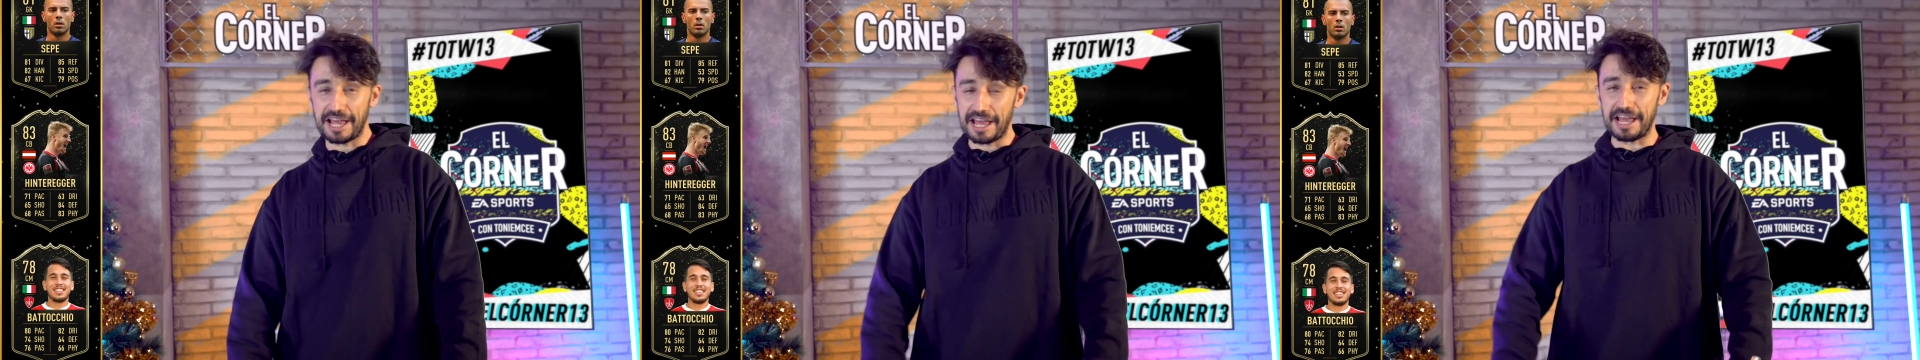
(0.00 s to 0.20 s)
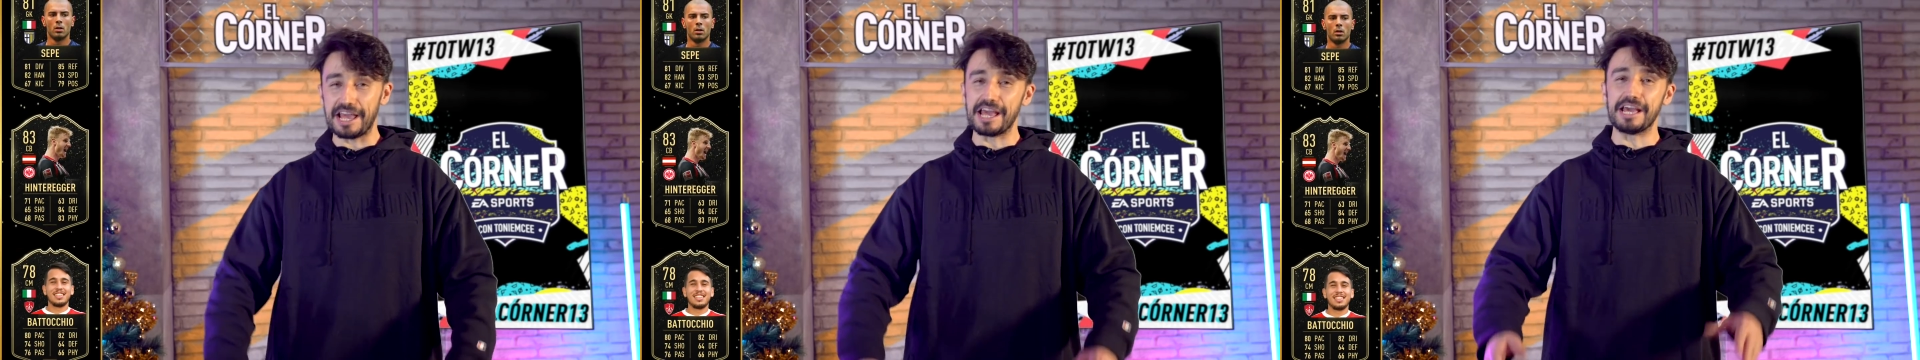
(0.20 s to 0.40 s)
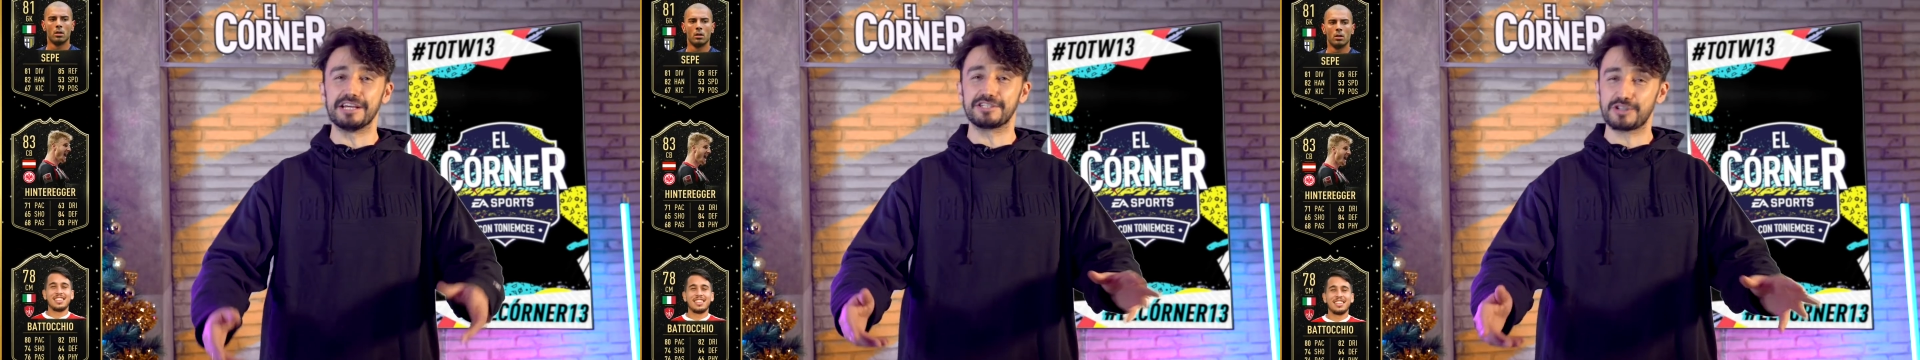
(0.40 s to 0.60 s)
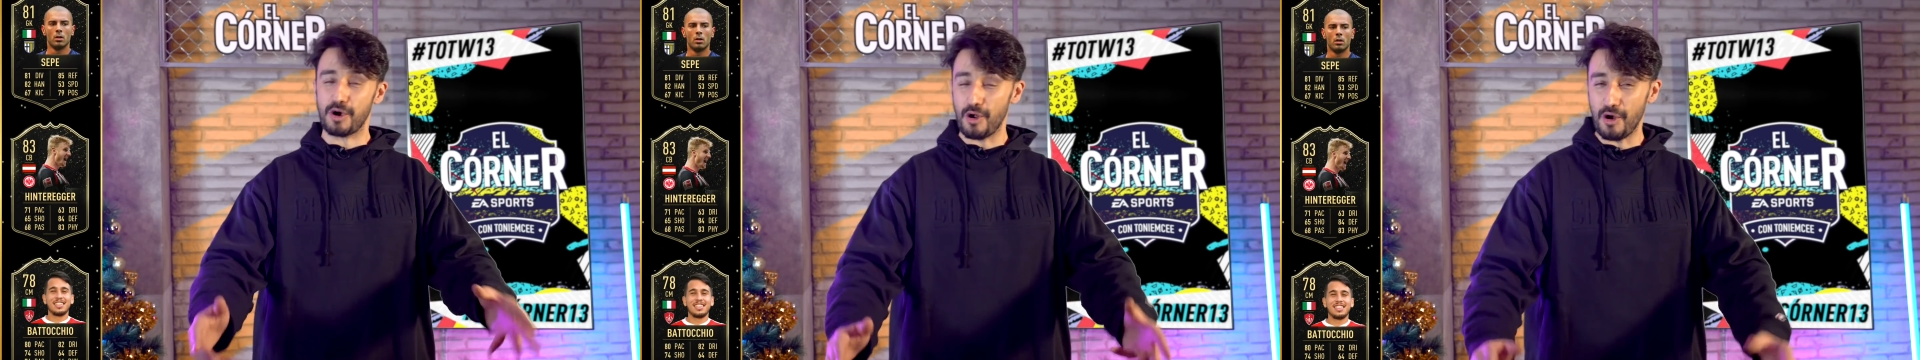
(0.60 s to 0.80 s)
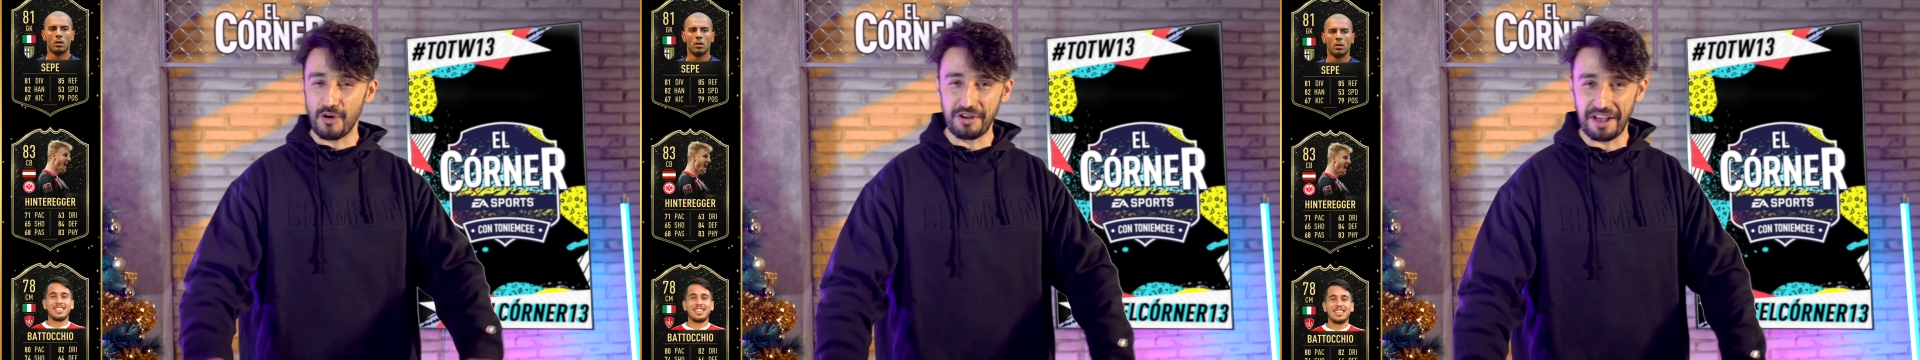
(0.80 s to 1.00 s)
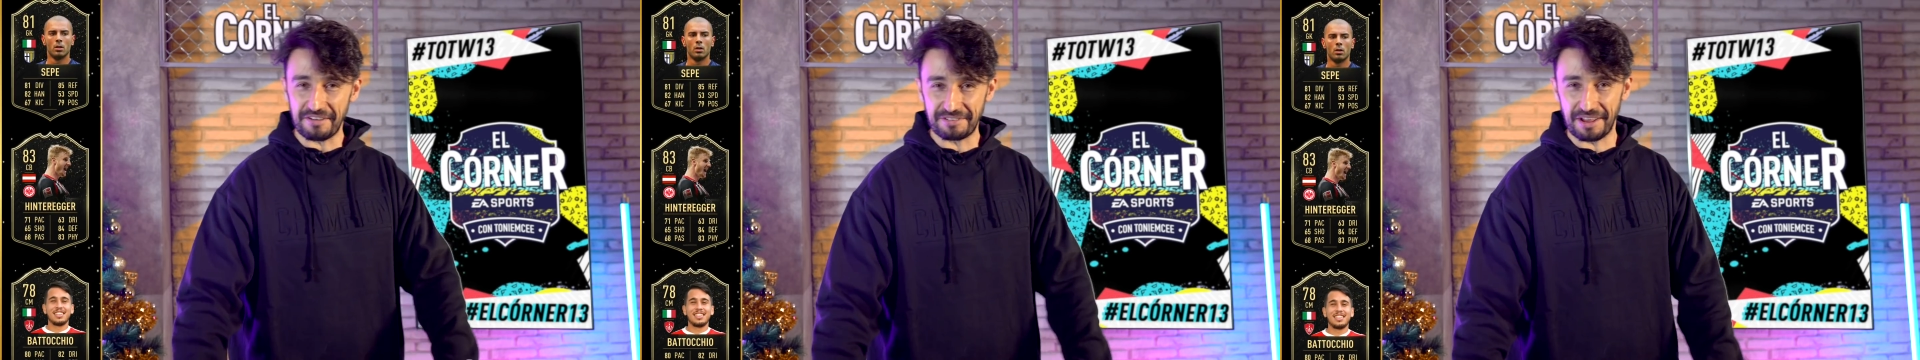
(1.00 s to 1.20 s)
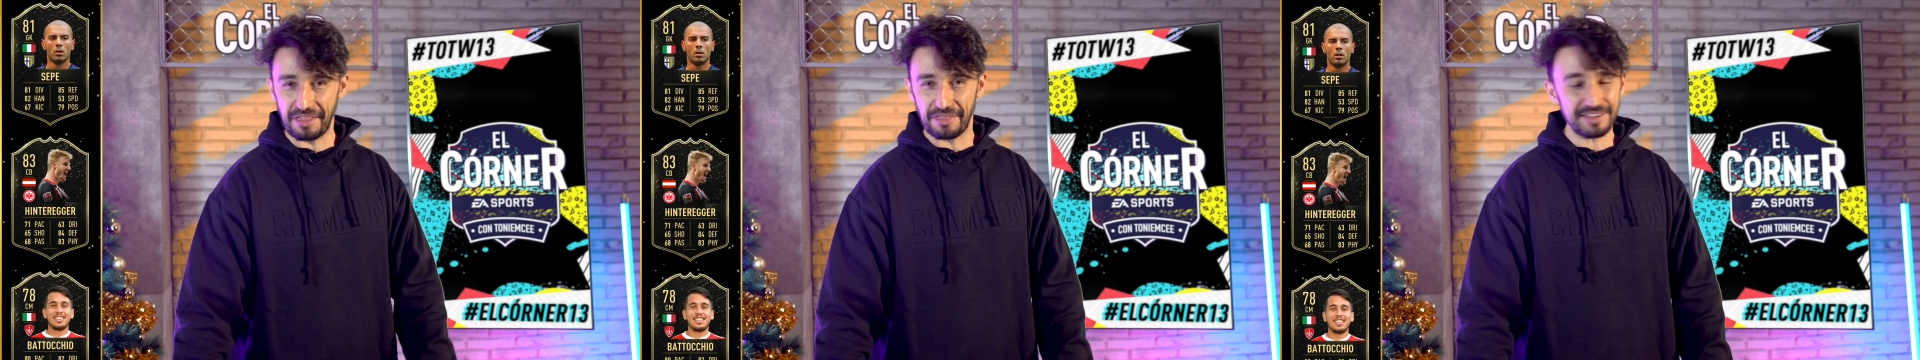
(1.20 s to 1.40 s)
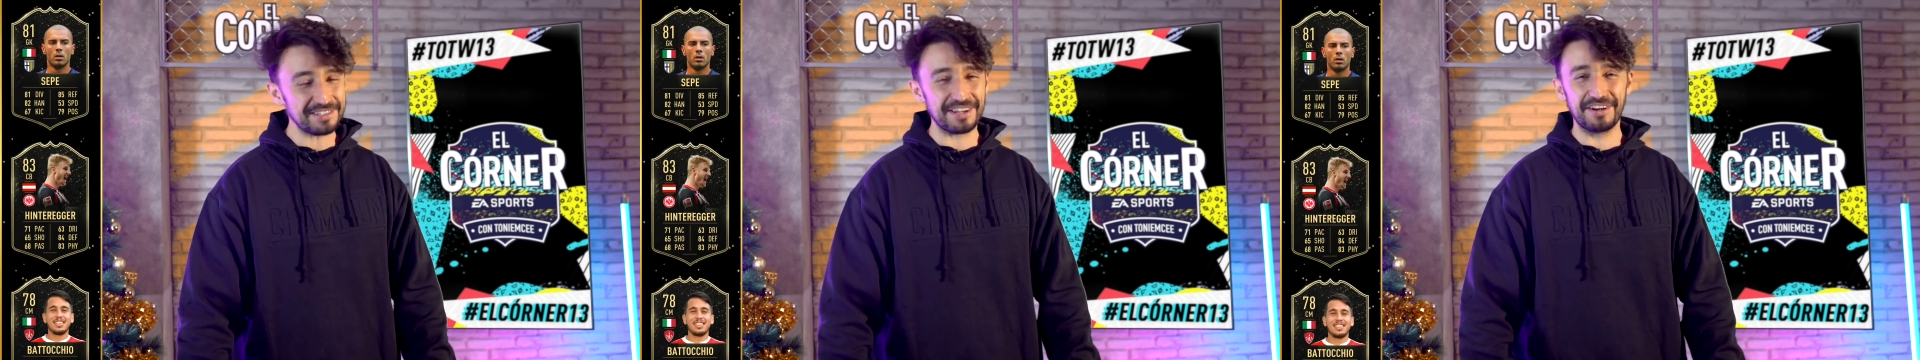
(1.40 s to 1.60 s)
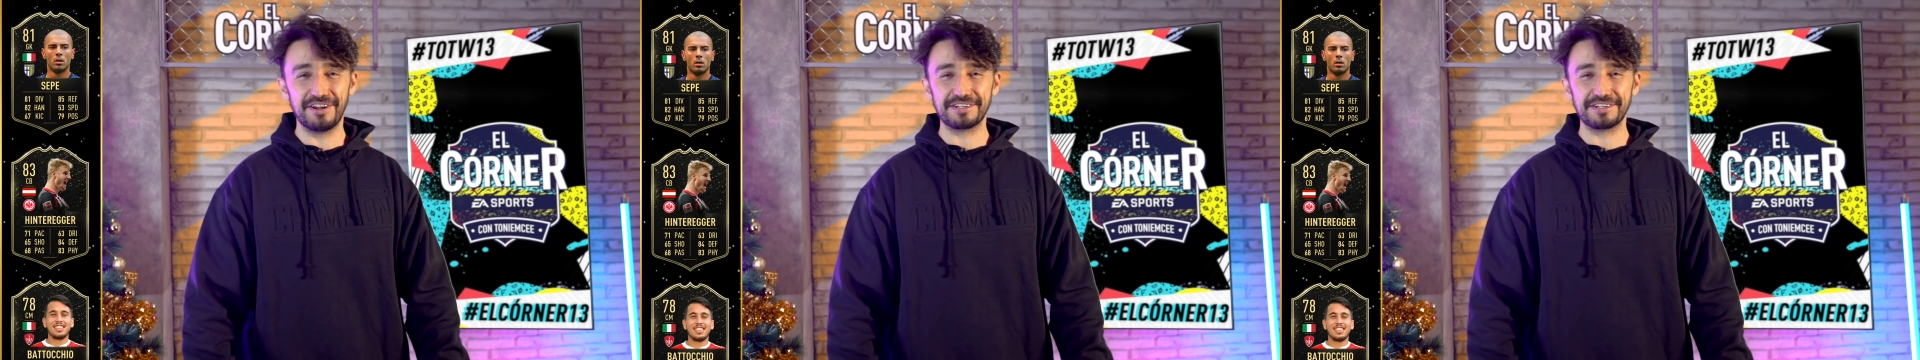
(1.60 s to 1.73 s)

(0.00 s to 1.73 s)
que es colonia francesa,